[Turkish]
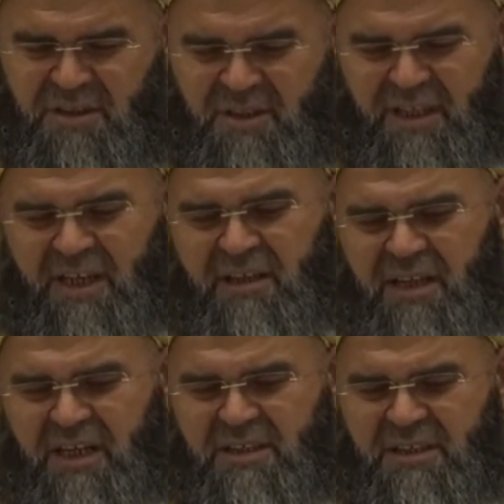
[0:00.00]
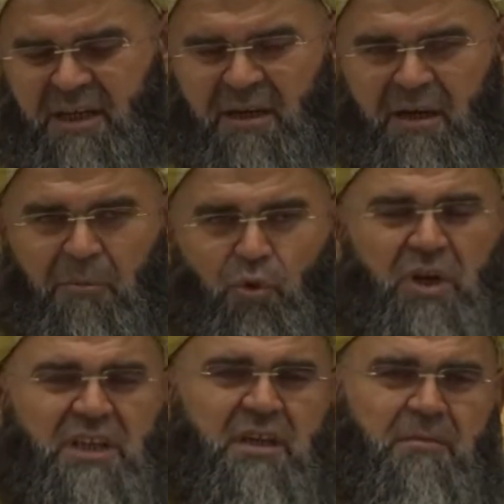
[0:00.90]
diğerinden ise
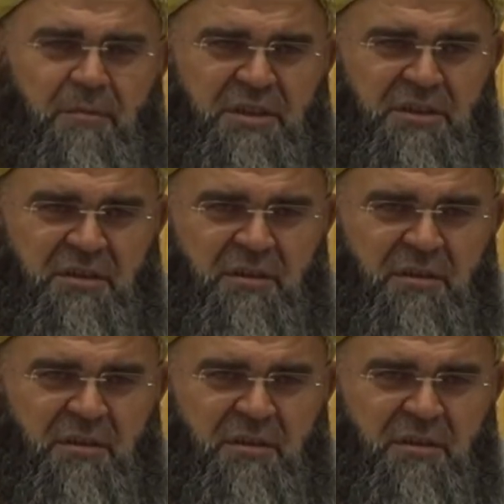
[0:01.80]
kabul edilmemişti.